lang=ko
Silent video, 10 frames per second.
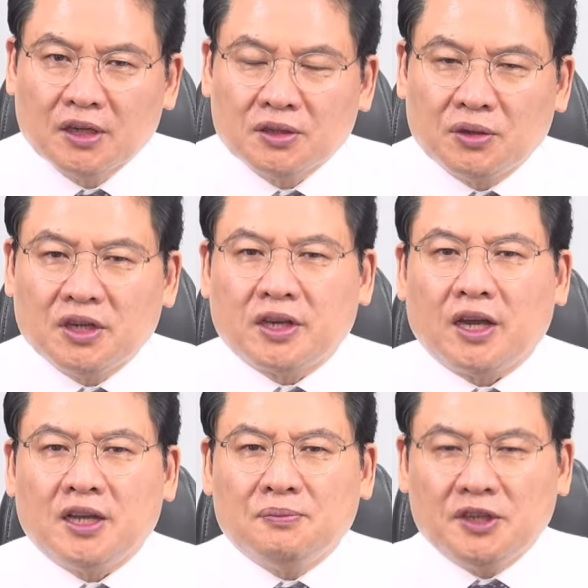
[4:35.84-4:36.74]
또
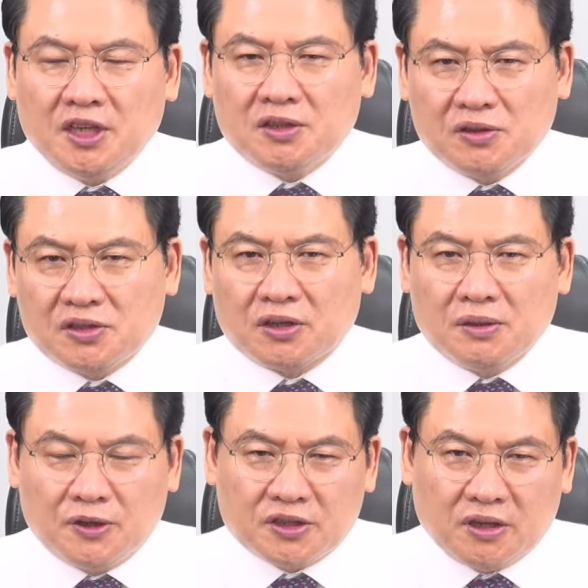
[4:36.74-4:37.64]
이렇게 뭐 이준석이
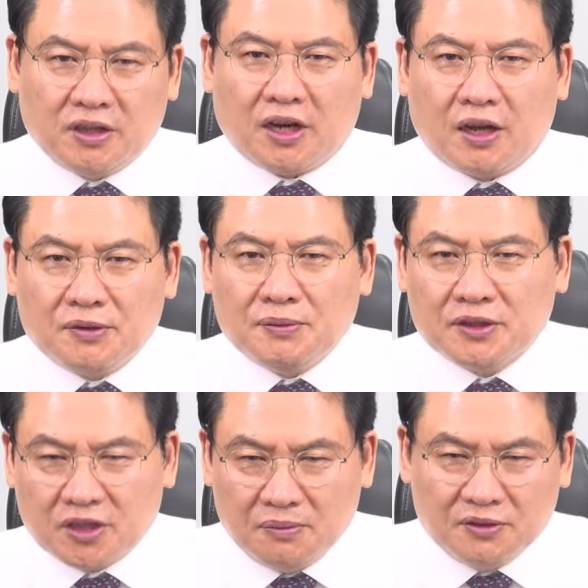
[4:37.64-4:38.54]
뭐 천하람이
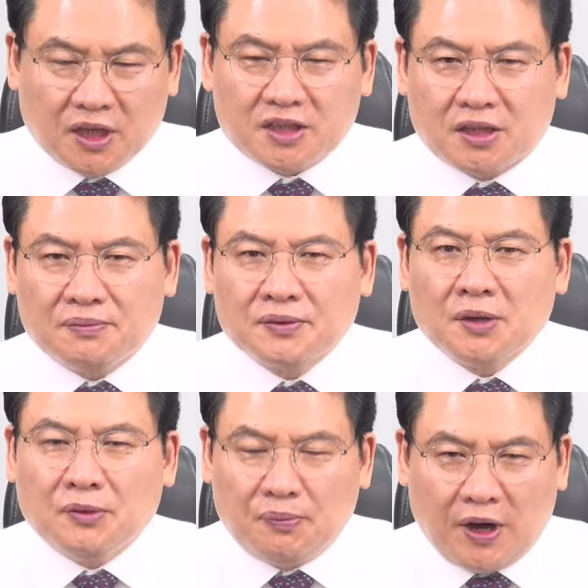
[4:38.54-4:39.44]
뭐 전부 다 지금
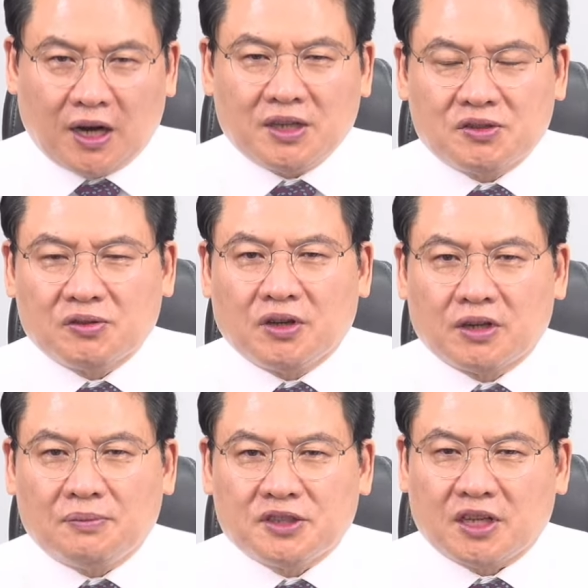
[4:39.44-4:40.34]
뭐 박안수
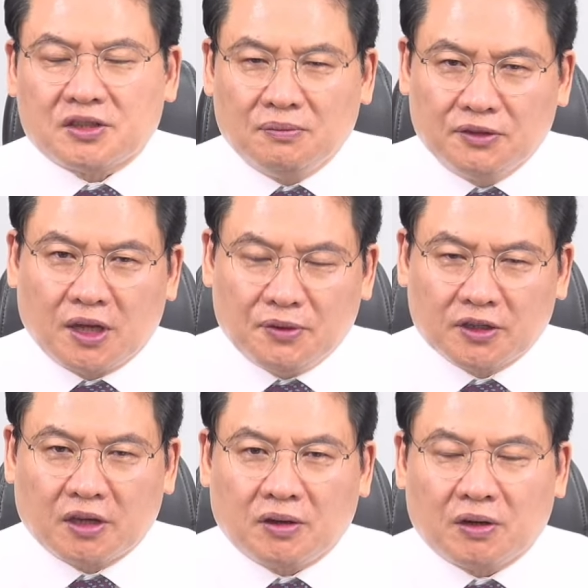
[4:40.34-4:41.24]
경남지사 전부 다
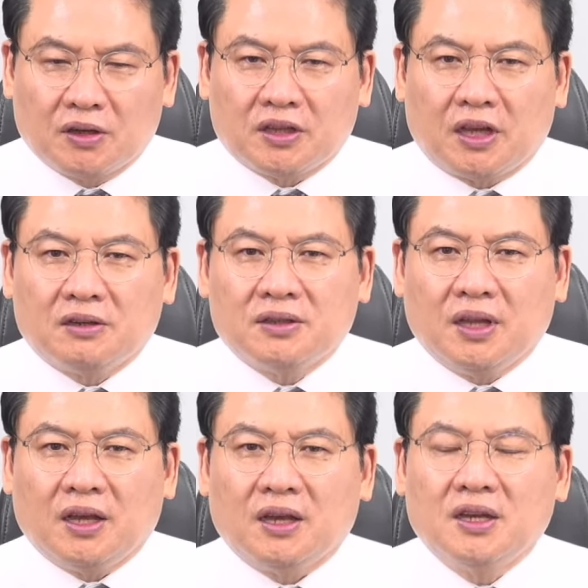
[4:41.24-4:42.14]
명태균이라고 엮였다는
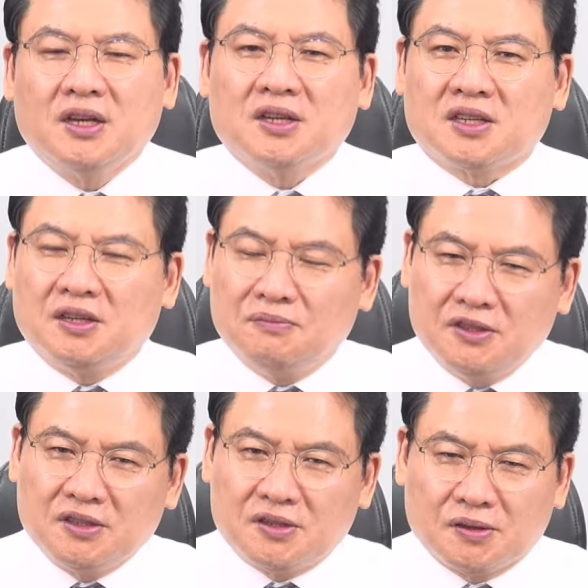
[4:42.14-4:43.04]
건데
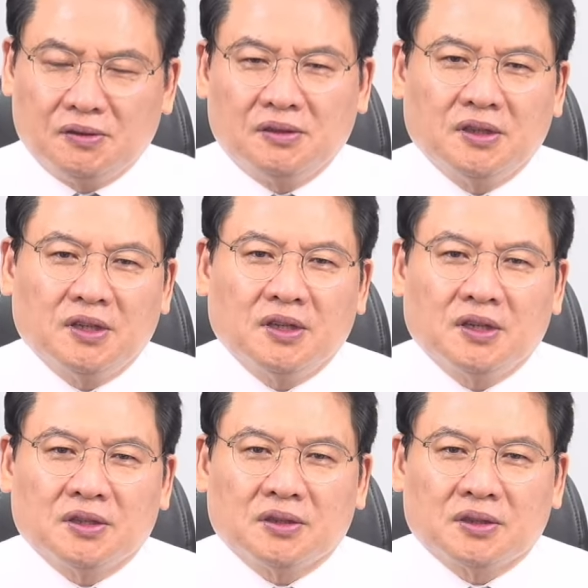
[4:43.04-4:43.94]
김문수
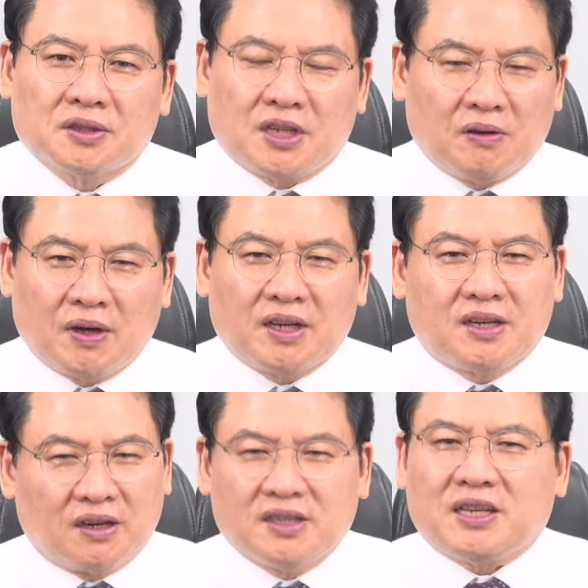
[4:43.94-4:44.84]
장관은
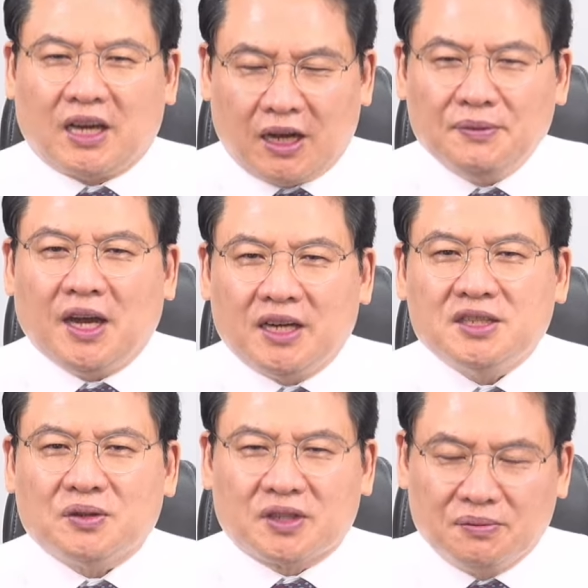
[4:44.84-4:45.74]
그럴 사람이
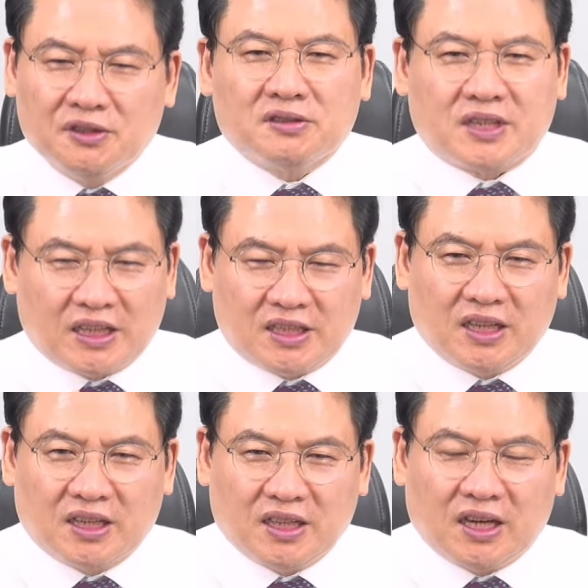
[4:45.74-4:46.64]
아니죠. 김문수
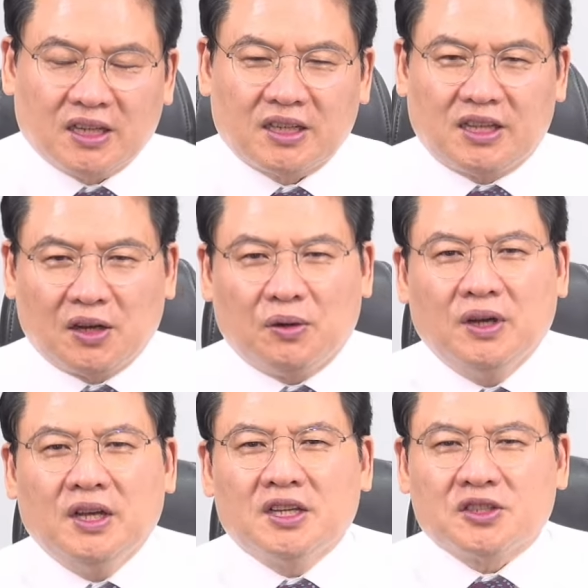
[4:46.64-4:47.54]
자체는 그냥 그대로
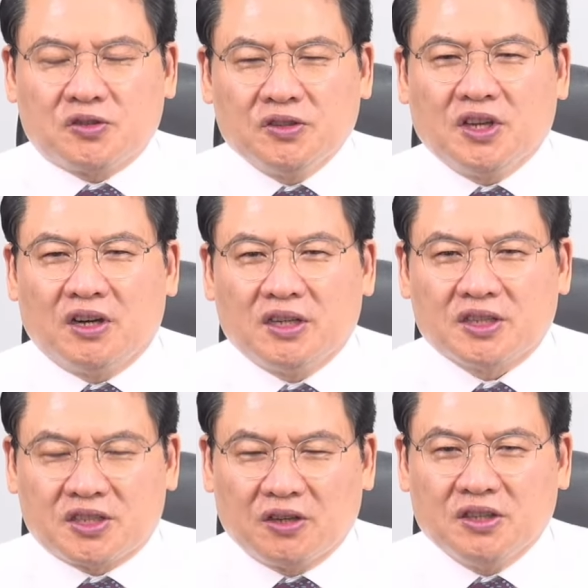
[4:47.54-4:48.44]
순결,
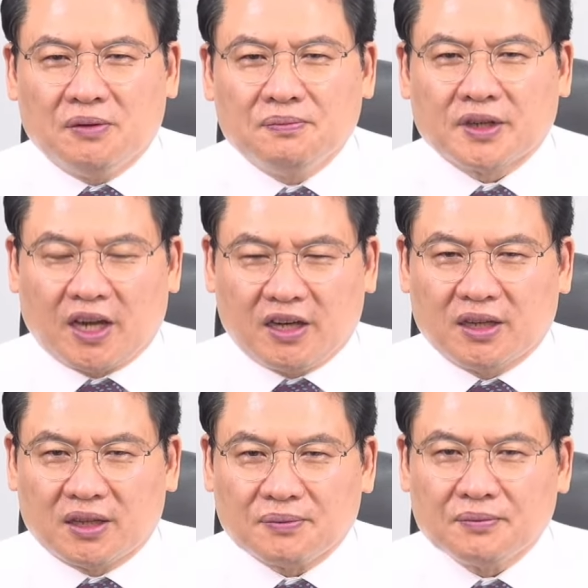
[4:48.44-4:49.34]
청렴, 깨끗